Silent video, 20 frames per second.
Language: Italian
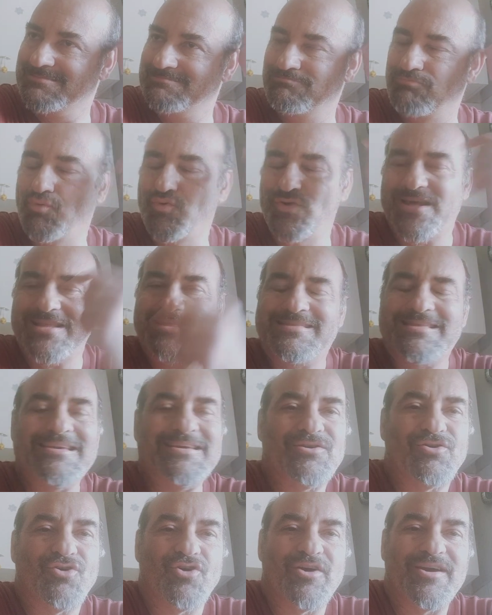
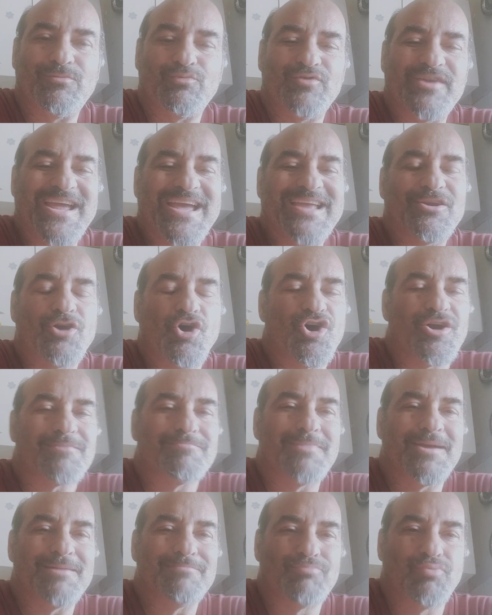burattino, di
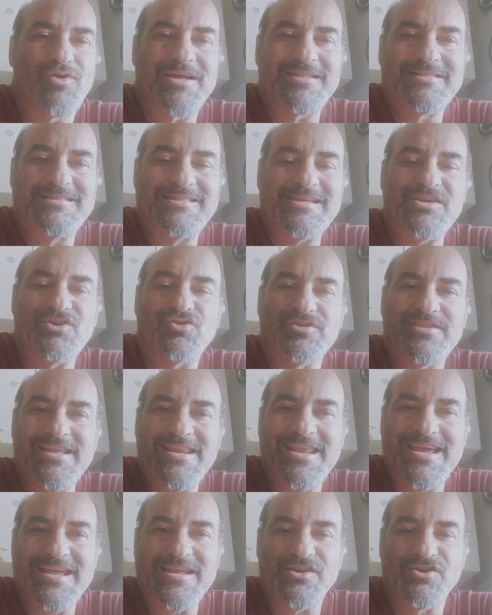enorme burattino
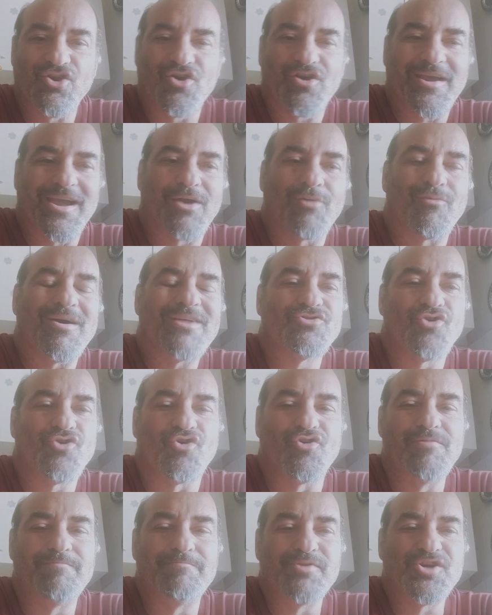di legno che
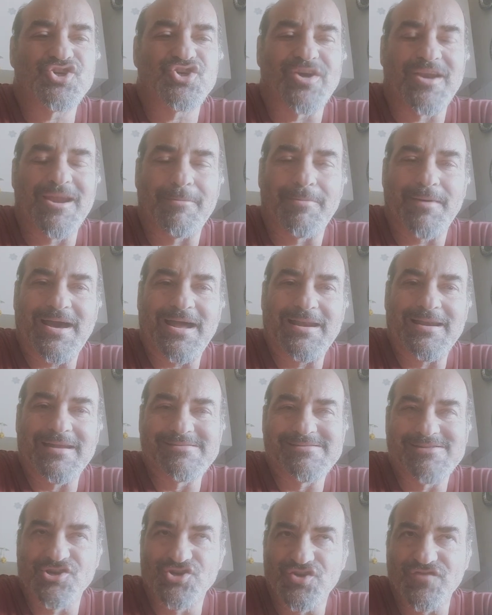quando colpisce la
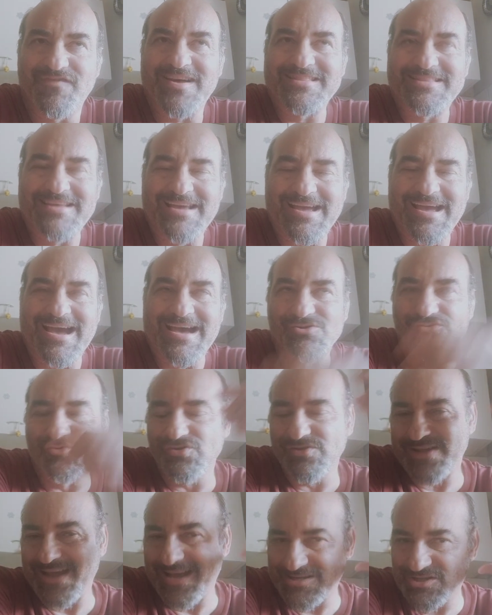palla, se ci fate
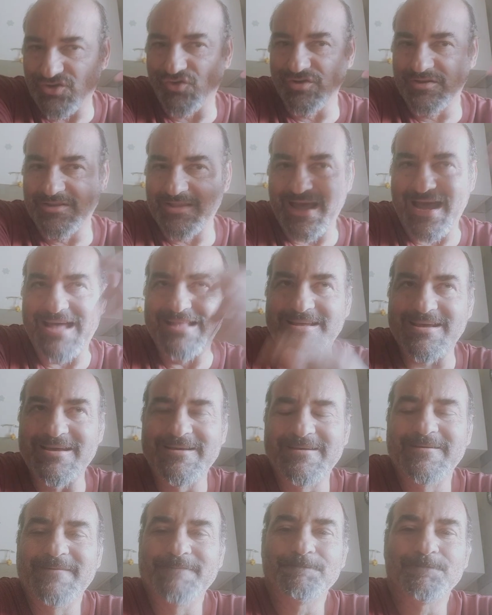caso, se
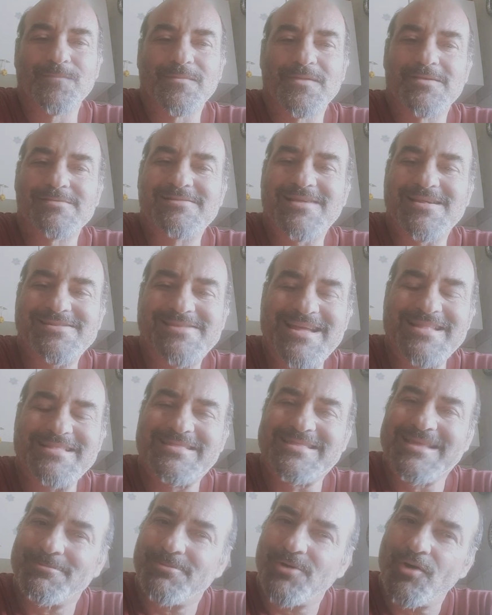ascoltate, si
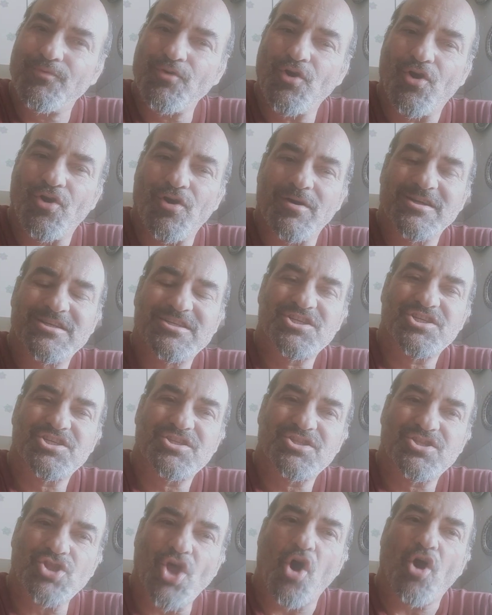sente proprio
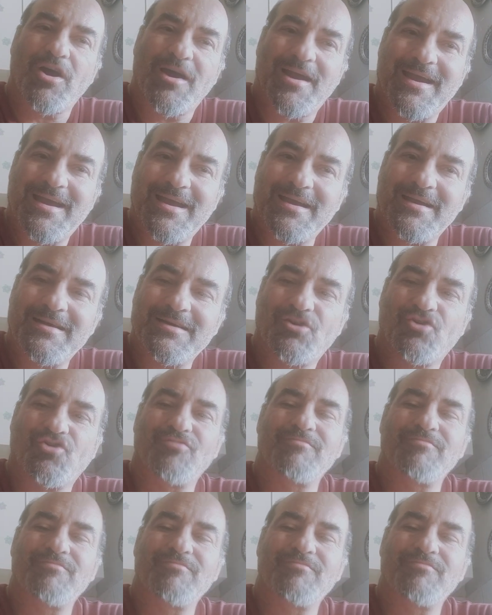stock